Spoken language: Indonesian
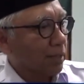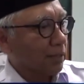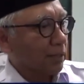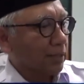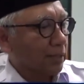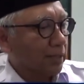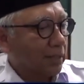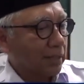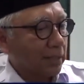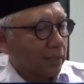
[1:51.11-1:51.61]

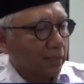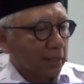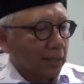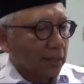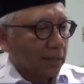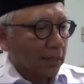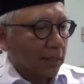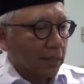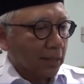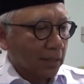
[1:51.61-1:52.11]
Jadi
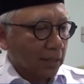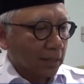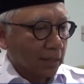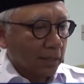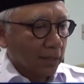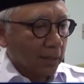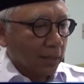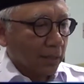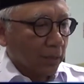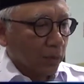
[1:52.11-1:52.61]

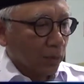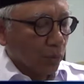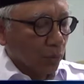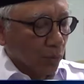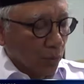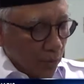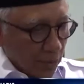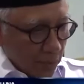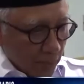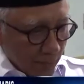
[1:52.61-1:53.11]
uh,
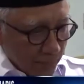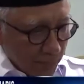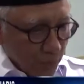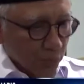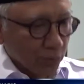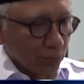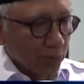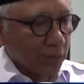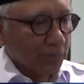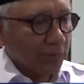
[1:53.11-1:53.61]
kami
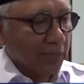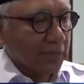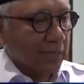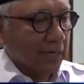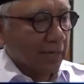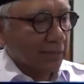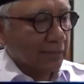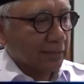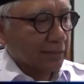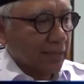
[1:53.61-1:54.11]
untuk lebih
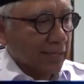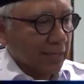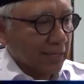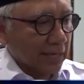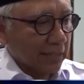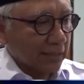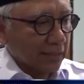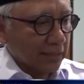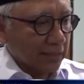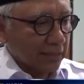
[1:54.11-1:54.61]
jelasnya
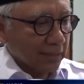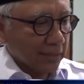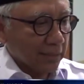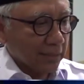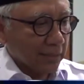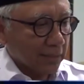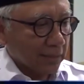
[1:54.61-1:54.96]
nanti